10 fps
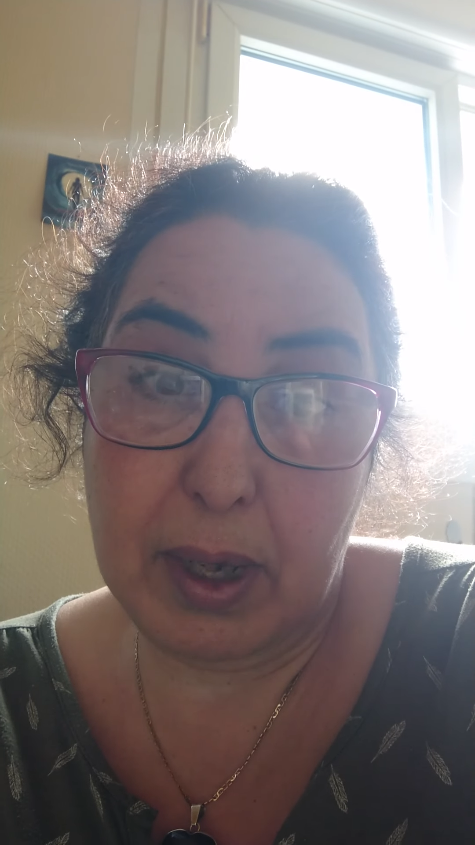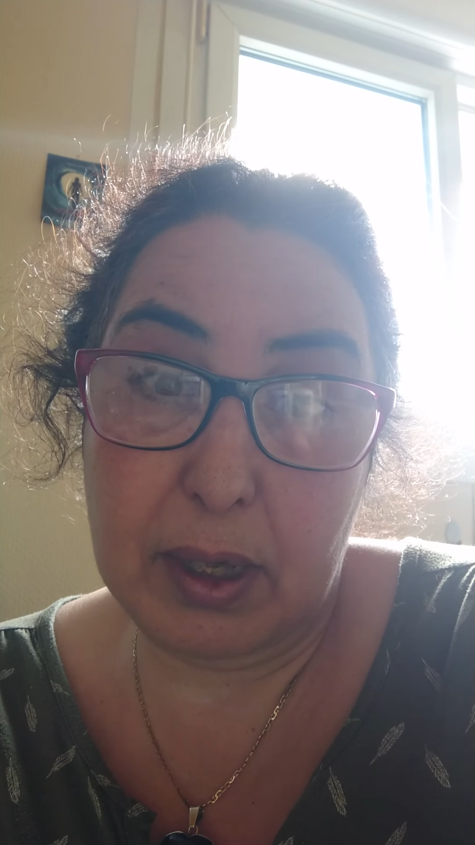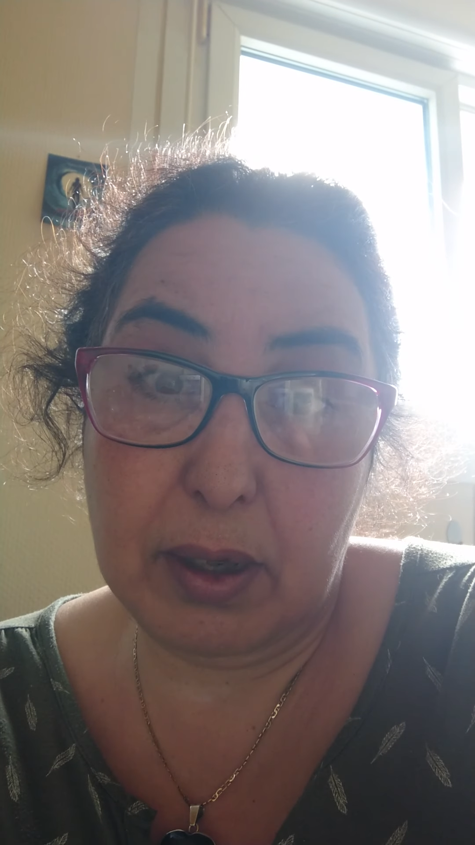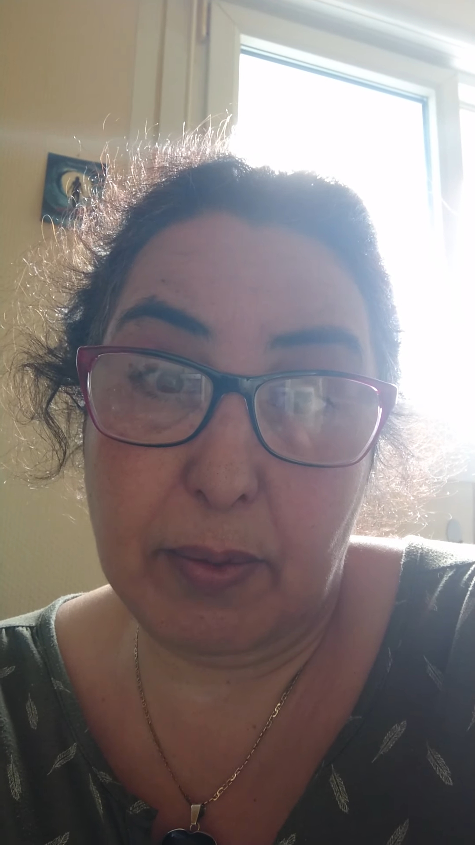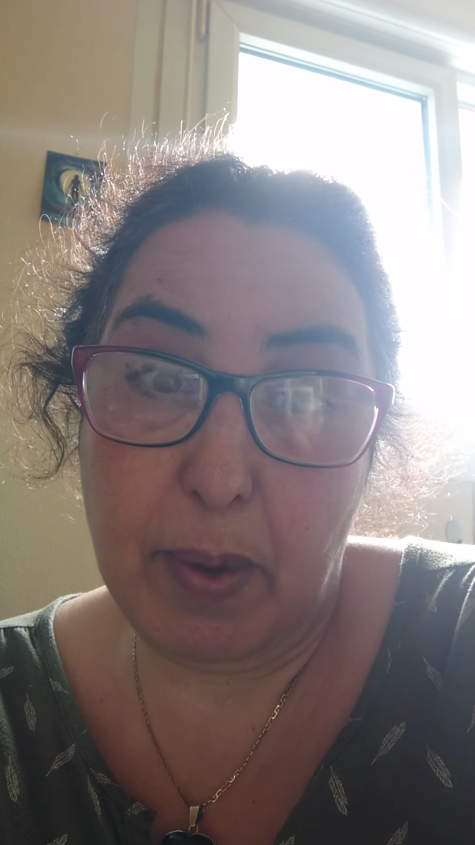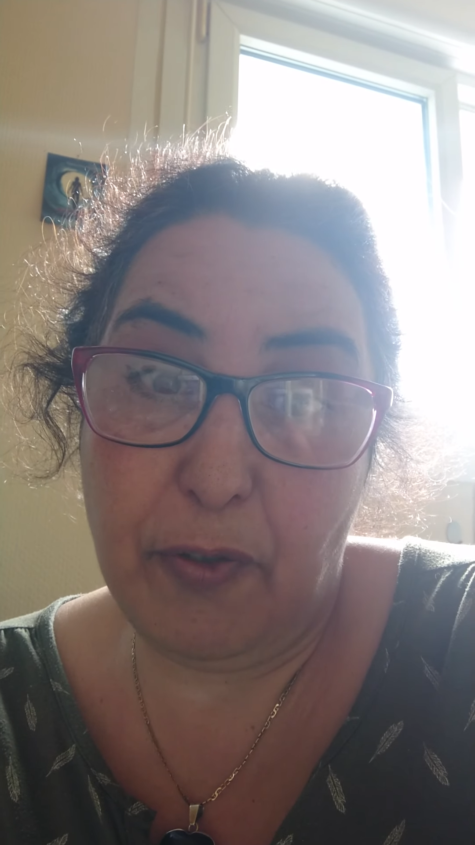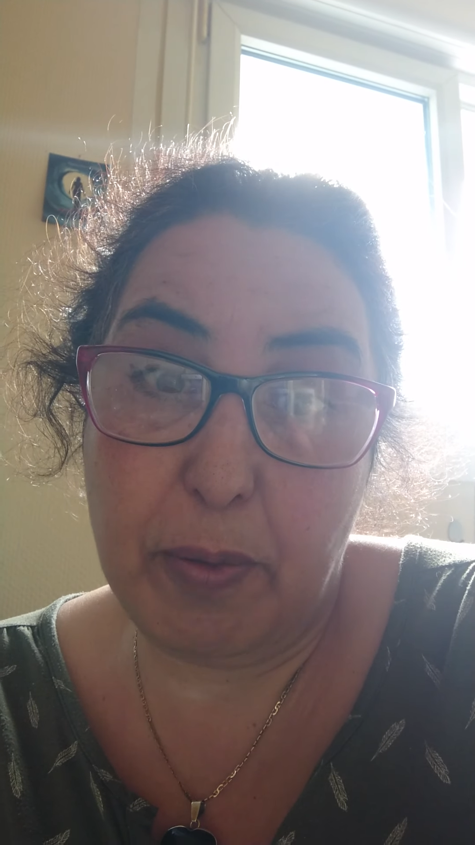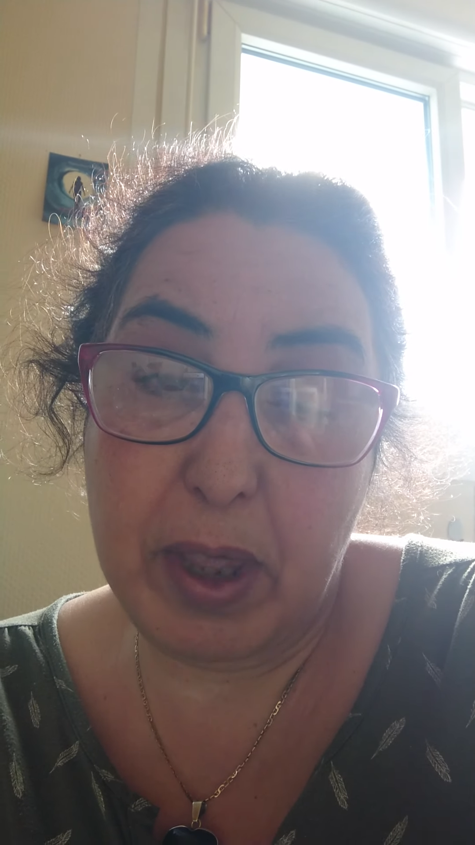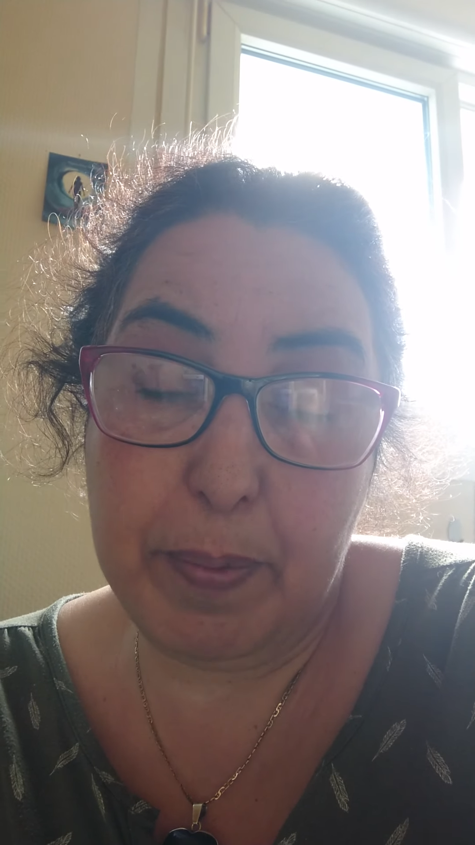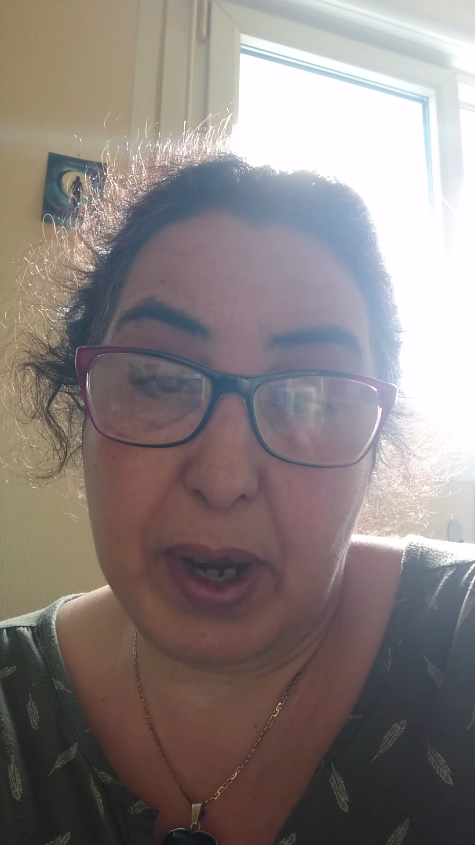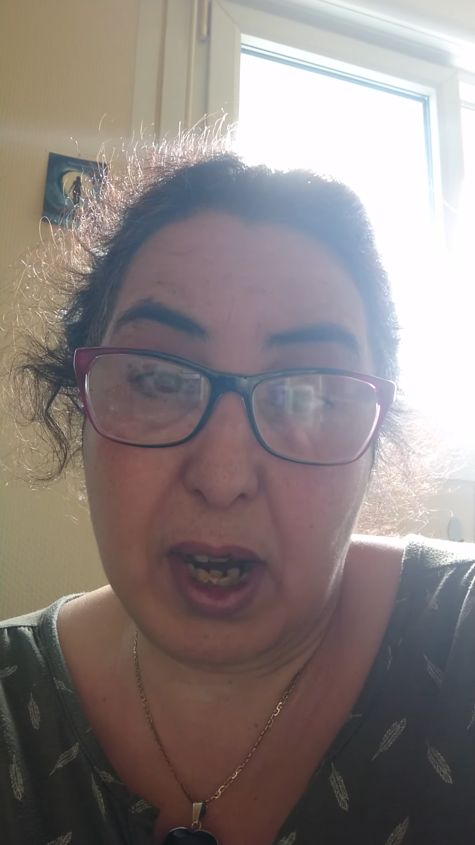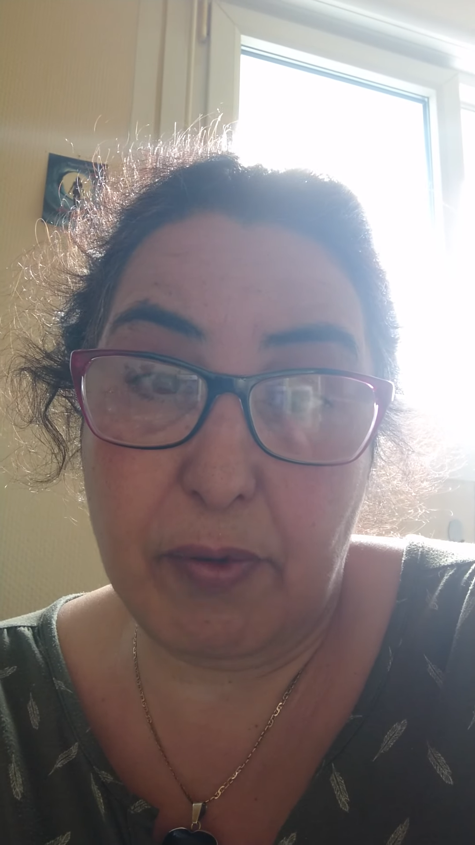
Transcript: ma, ma, famille a pris un